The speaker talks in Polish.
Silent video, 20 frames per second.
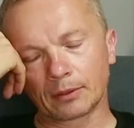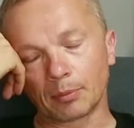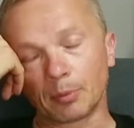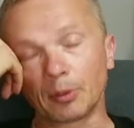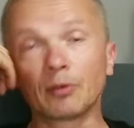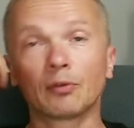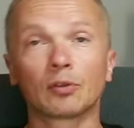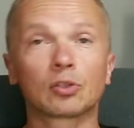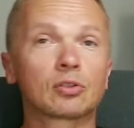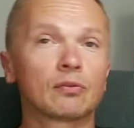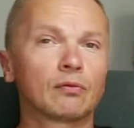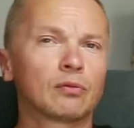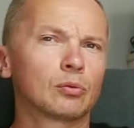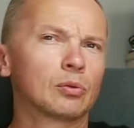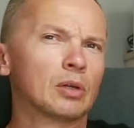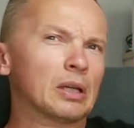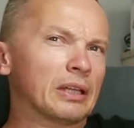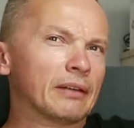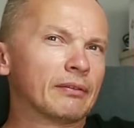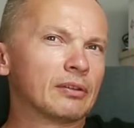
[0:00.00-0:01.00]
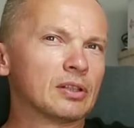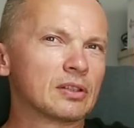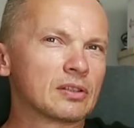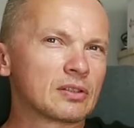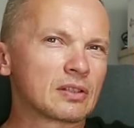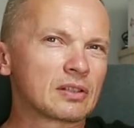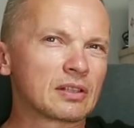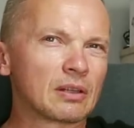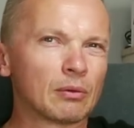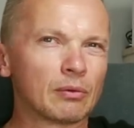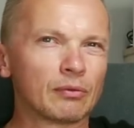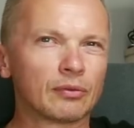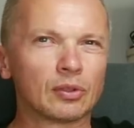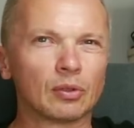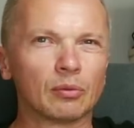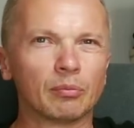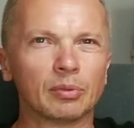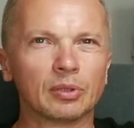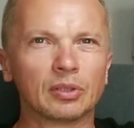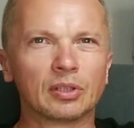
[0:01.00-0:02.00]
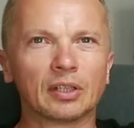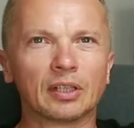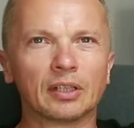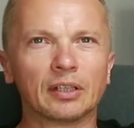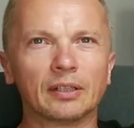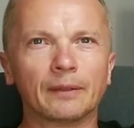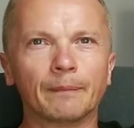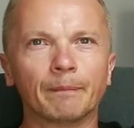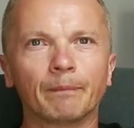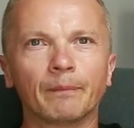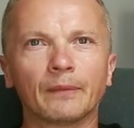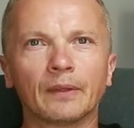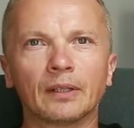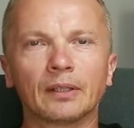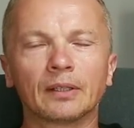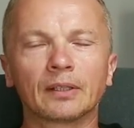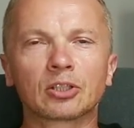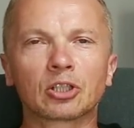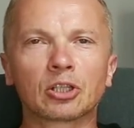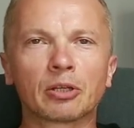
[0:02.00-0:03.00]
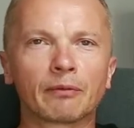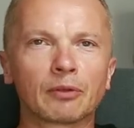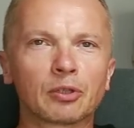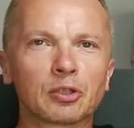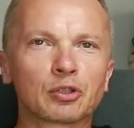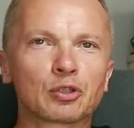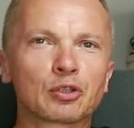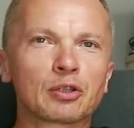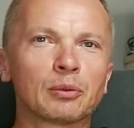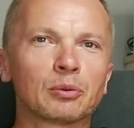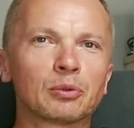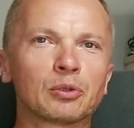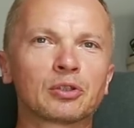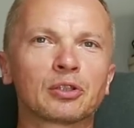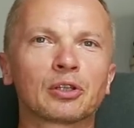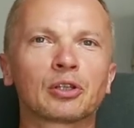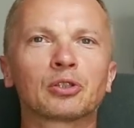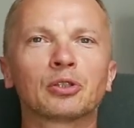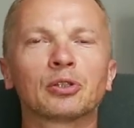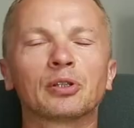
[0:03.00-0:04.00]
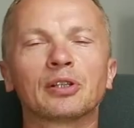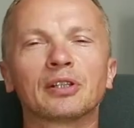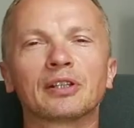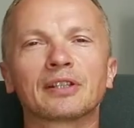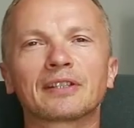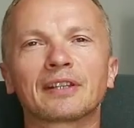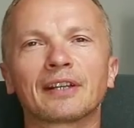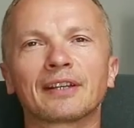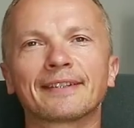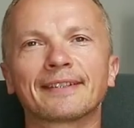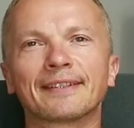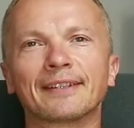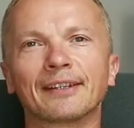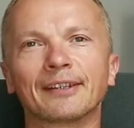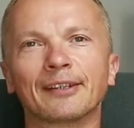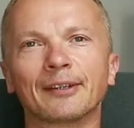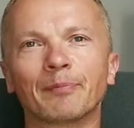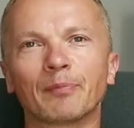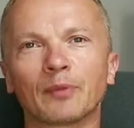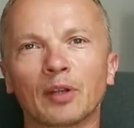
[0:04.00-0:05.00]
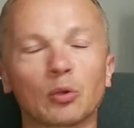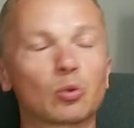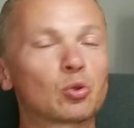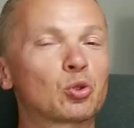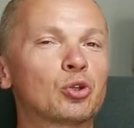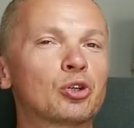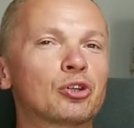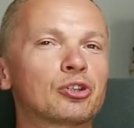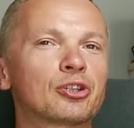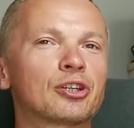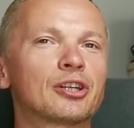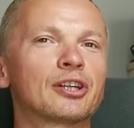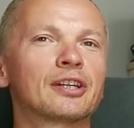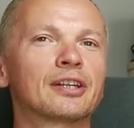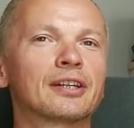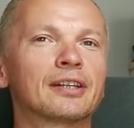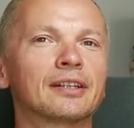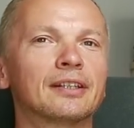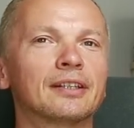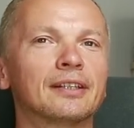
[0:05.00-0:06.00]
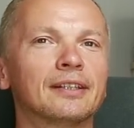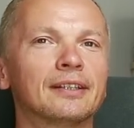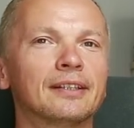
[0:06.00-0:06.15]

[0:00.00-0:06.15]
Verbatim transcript: To paliwo jeszcze w ogóle nawet nie zostało wydobyte, jeszcze nawet nie zostało dostarczone na stację, a już drożeje.